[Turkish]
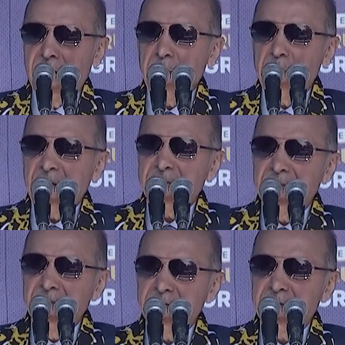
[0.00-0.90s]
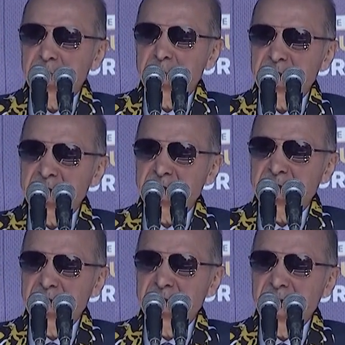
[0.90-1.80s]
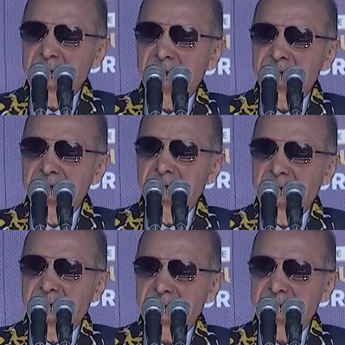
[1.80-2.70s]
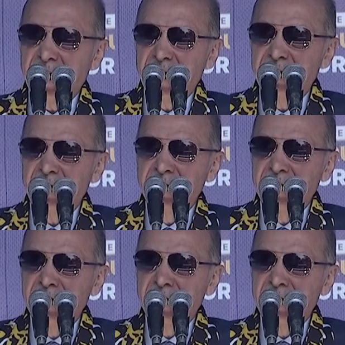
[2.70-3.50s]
Her partinin temsilcisinin yer aldığı heyetlerin